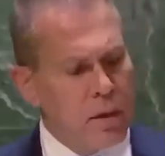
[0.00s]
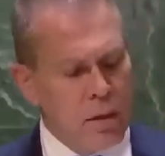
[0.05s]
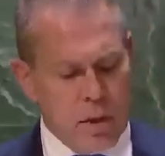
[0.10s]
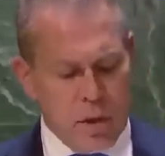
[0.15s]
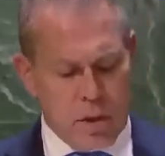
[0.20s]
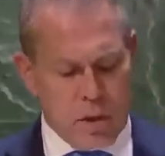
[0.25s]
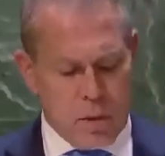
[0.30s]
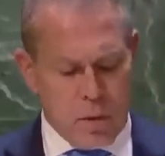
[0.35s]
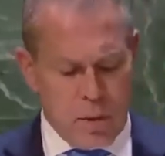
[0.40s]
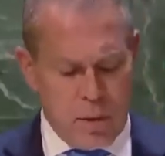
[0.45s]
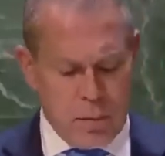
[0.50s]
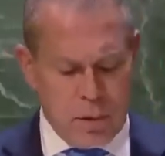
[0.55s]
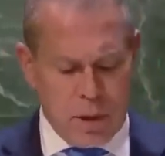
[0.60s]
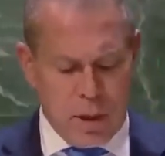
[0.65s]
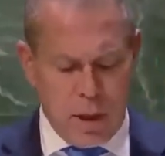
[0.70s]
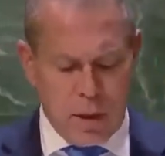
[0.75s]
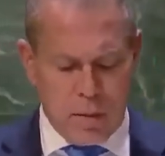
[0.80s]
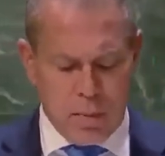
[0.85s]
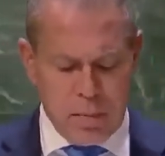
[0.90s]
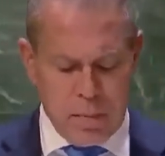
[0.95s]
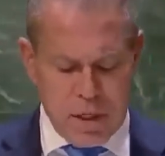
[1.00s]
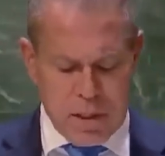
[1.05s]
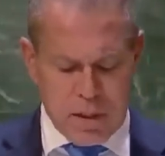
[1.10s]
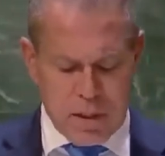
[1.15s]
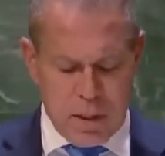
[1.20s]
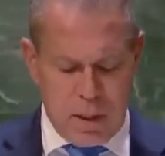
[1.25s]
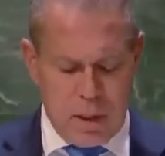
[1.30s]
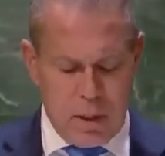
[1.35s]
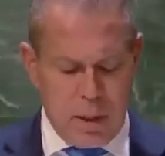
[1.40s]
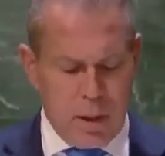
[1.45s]
беспорядочные
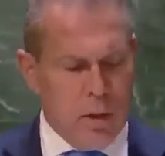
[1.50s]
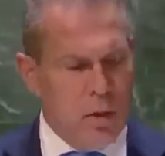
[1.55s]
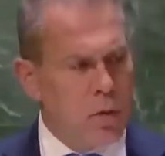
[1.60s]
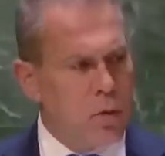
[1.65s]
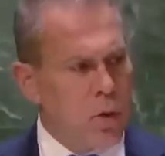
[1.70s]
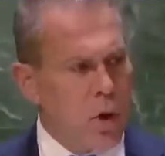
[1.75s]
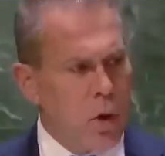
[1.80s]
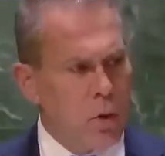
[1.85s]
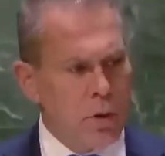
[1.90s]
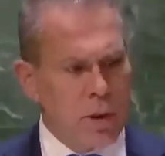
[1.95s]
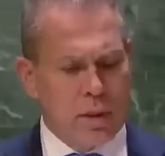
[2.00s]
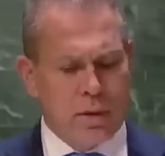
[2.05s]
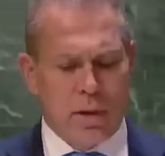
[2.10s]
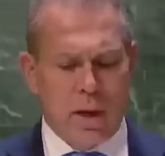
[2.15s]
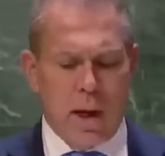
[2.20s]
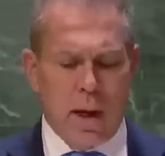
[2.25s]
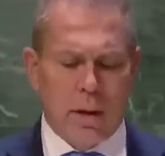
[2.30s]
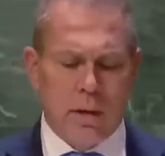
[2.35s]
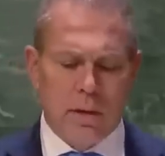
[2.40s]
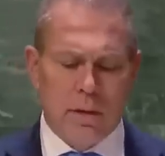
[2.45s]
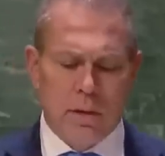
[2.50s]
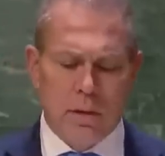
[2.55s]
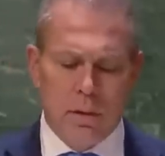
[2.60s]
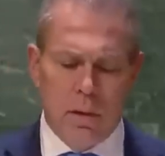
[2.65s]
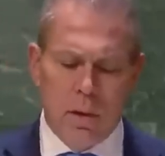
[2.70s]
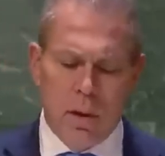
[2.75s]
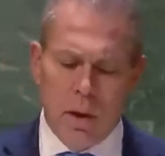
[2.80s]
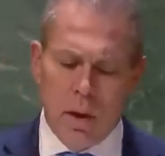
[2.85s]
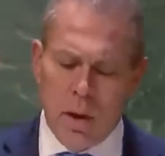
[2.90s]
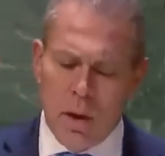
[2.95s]
ракетные и дроновые
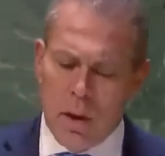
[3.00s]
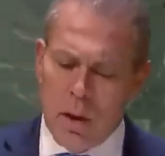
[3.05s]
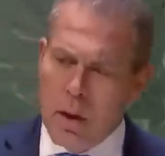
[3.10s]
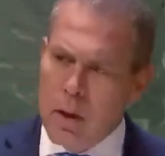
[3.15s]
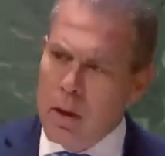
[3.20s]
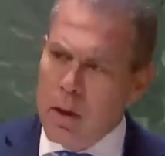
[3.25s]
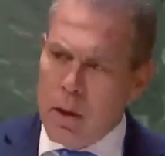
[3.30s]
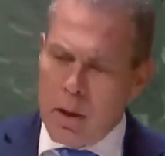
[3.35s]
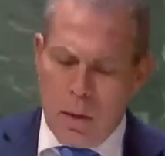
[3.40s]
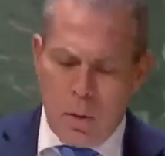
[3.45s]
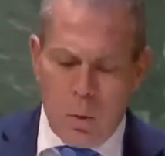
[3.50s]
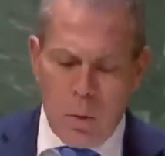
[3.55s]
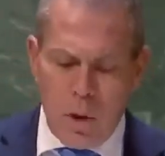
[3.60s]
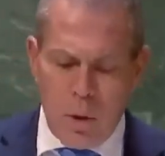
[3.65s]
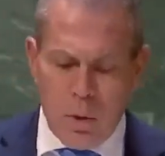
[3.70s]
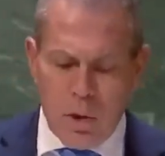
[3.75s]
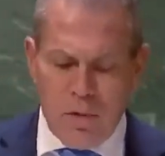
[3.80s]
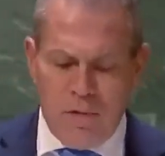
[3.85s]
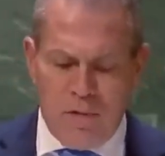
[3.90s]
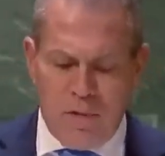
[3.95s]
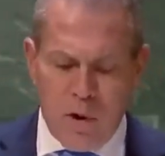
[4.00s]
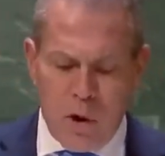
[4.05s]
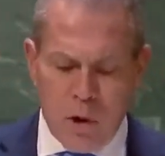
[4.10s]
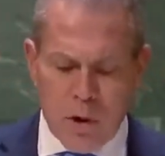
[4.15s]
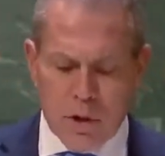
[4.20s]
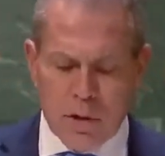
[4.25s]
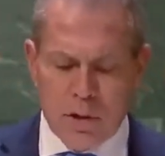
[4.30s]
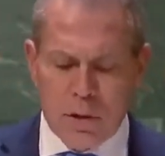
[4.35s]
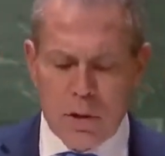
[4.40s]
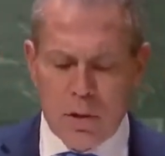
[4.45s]
атаки. Мы были
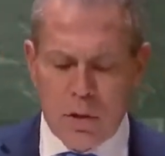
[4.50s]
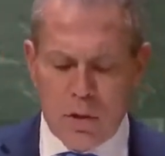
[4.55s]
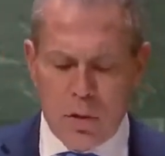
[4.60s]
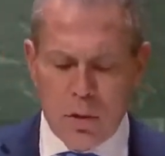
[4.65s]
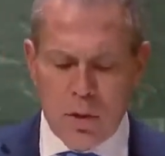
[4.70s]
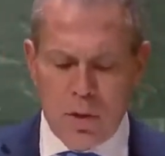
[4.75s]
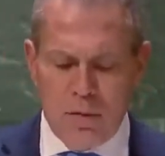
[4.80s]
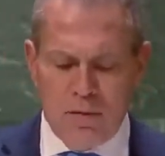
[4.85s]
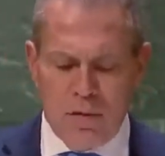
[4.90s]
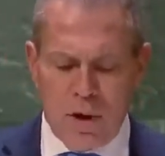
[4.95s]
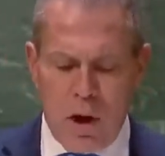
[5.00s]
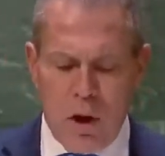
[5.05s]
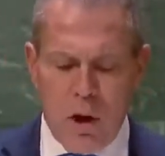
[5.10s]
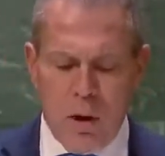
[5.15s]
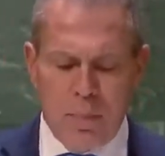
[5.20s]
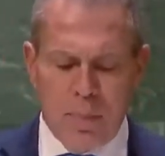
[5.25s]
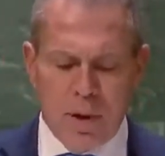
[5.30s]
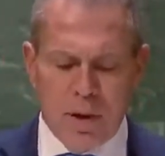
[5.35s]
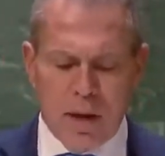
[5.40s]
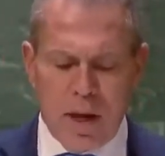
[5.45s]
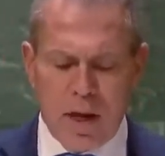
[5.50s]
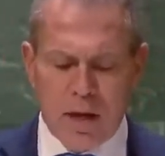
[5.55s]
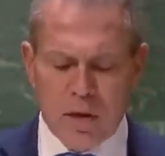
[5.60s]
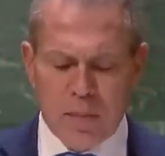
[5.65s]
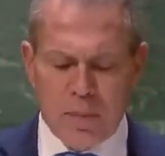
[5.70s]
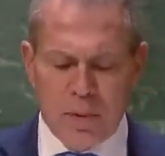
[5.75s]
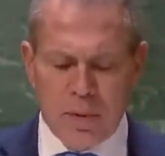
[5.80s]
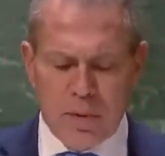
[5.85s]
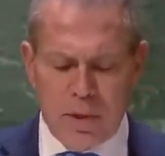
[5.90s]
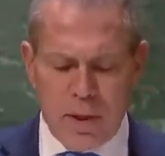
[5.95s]
вынуждены развить
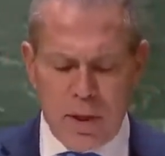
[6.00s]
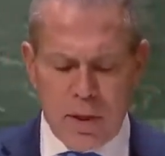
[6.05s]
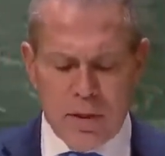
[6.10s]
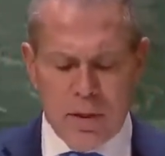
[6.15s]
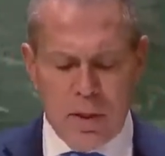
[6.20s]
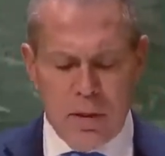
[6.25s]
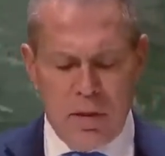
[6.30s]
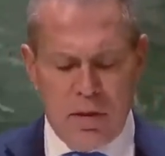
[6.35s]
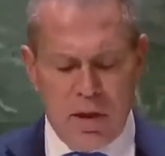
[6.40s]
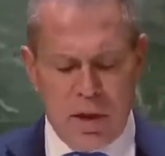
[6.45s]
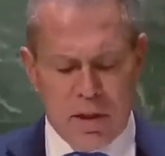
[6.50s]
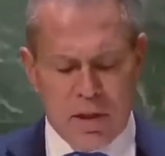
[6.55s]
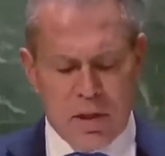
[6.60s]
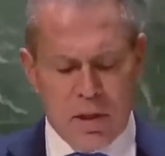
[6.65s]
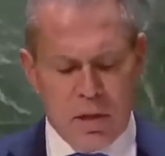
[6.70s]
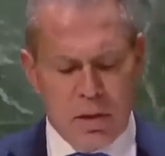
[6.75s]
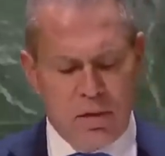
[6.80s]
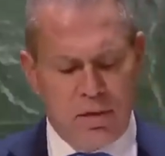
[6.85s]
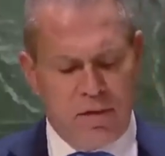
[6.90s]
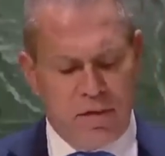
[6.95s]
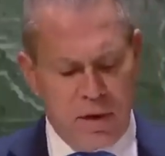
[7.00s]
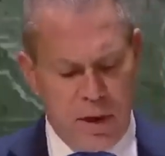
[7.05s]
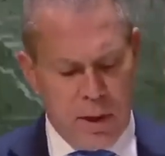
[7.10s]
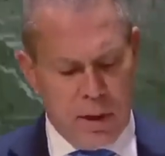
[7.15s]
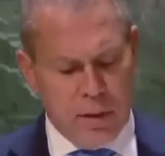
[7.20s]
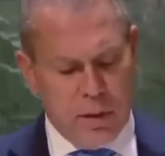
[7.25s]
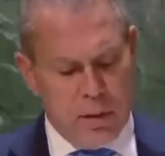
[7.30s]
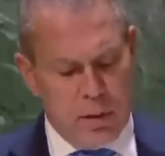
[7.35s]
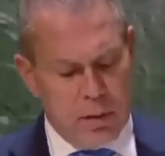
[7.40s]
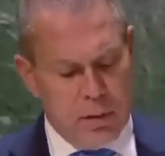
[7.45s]
экспертизу в этой области,
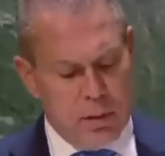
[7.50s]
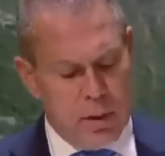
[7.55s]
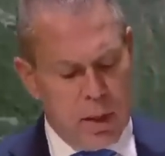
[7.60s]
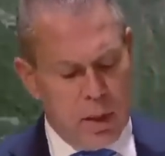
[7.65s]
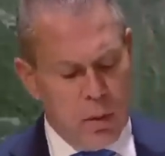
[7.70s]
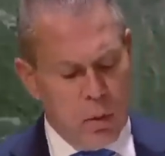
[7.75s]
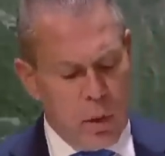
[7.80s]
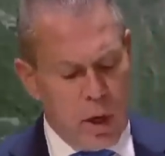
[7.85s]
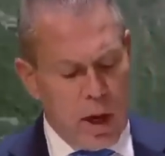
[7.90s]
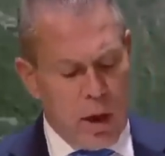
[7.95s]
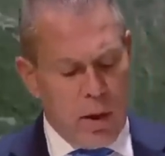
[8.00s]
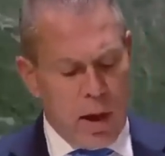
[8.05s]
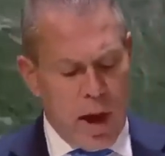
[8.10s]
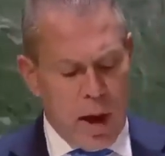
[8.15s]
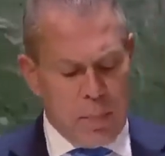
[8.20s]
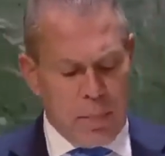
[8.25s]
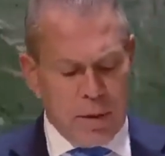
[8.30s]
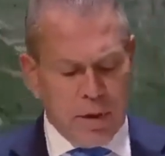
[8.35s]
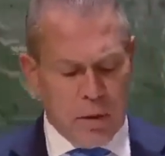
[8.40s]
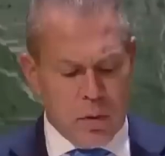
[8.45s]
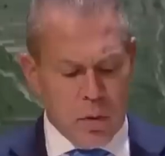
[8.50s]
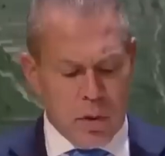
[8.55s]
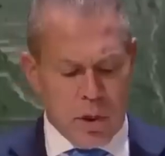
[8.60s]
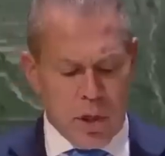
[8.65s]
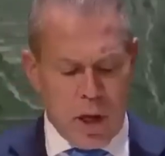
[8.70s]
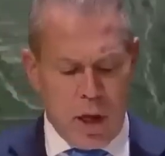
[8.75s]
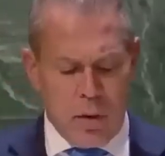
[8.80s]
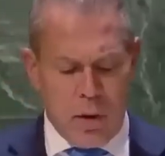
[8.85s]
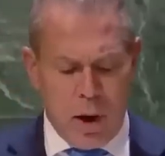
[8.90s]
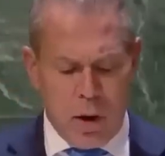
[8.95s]
и мы рады делиться
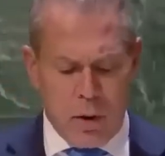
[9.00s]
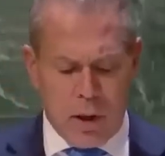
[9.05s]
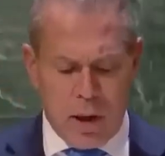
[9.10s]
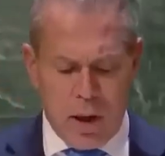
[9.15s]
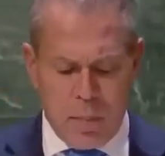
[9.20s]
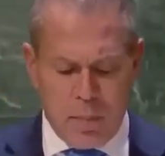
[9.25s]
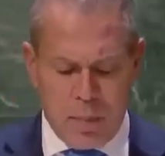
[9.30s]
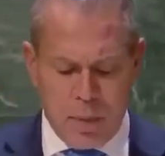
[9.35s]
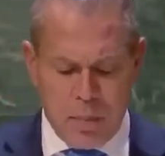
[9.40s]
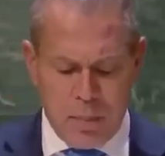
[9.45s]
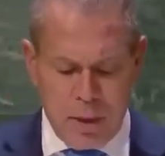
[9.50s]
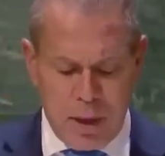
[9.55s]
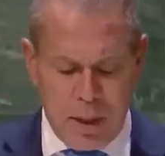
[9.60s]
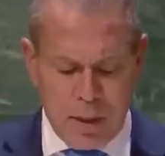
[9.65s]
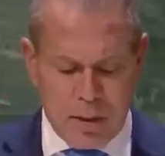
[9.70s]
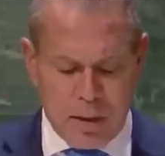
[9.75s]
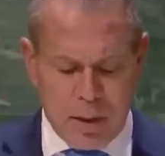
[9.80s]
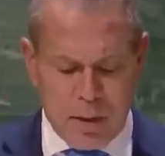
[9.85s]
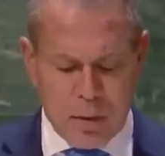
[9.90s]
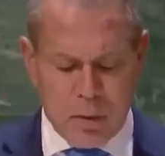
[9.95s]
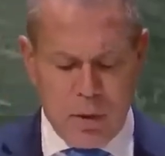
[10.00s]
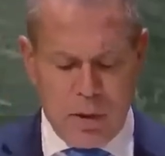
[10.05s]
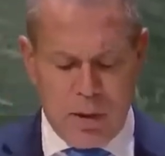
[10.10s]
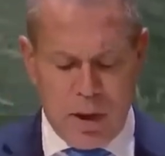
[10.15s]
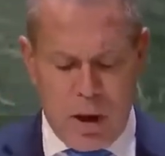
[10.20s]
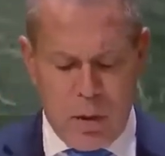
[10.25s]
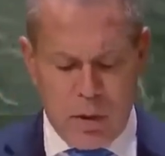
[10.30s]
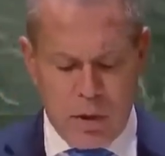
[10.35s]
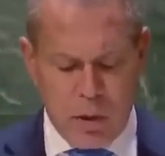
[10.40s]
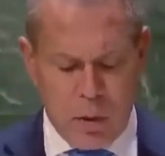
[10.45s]
нашими возможностями с
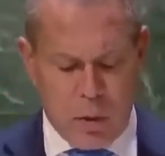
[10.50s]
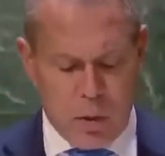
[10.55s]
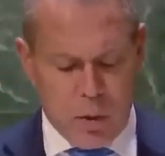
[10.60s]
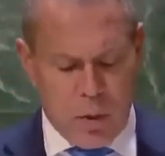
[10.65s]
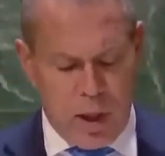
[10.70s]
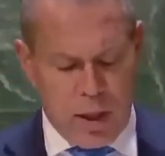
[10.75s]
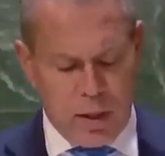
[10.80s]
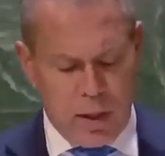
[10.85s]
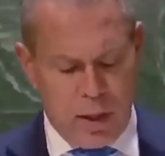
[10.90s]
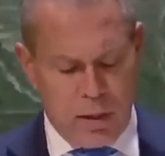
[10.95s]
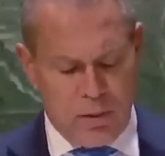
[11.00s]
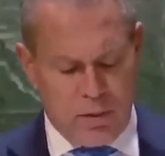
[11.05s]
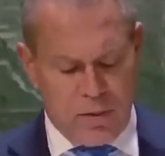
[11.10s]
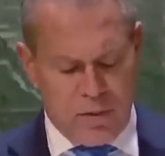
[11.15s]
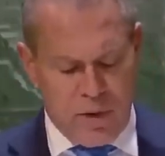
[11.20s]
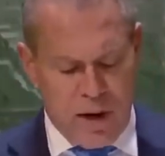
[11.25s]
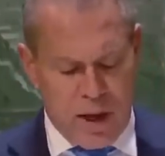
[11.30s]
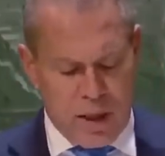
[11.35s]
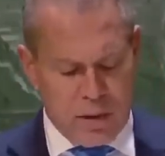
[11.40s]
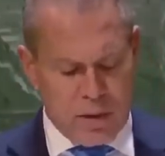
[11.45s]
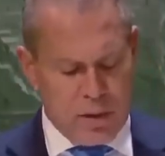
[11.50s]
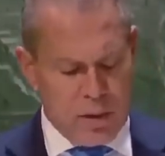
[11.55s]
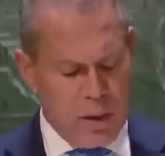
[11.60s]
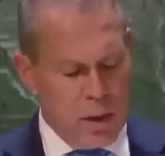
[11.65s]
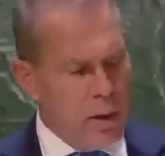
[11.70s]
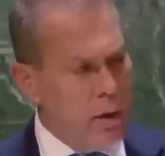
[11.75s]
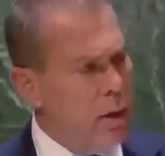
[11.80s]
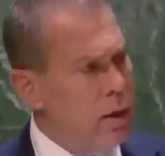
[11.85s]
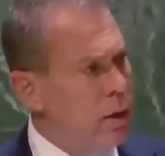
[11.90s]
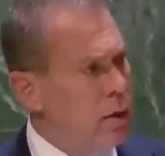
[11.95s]
нашими украинскими
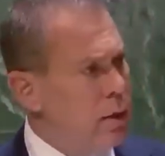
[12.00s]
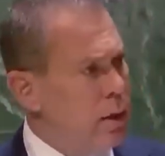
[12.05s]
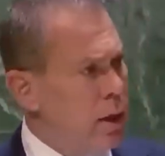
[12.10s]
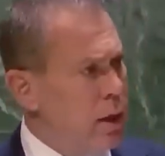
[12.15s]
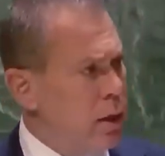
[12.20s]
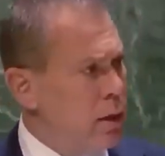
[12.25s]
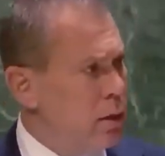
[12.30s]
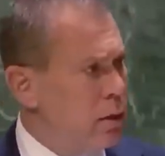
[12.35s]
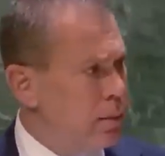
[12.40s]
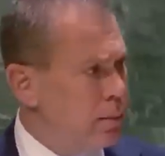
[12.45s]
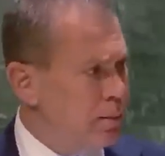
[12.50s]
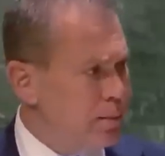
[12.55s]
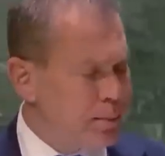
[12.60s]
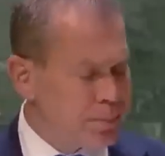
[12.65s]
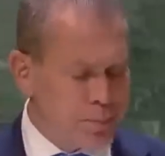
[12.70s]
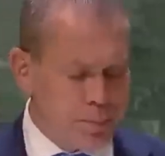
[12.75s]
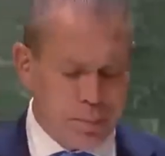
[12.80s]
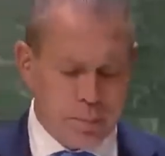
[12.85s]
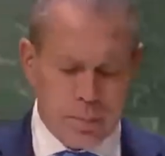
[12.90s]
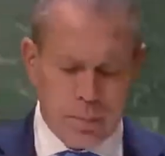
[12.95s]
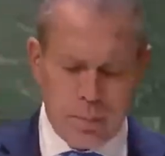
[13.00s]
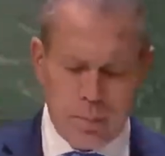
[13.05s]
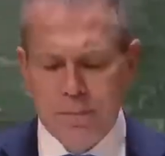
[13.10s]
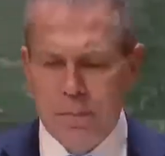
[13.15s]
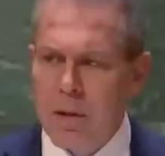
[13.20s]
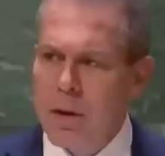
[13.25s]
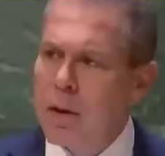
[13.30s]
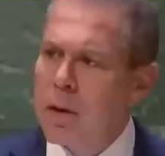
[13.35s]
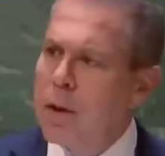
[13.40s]
друзьями, которым это необходимо.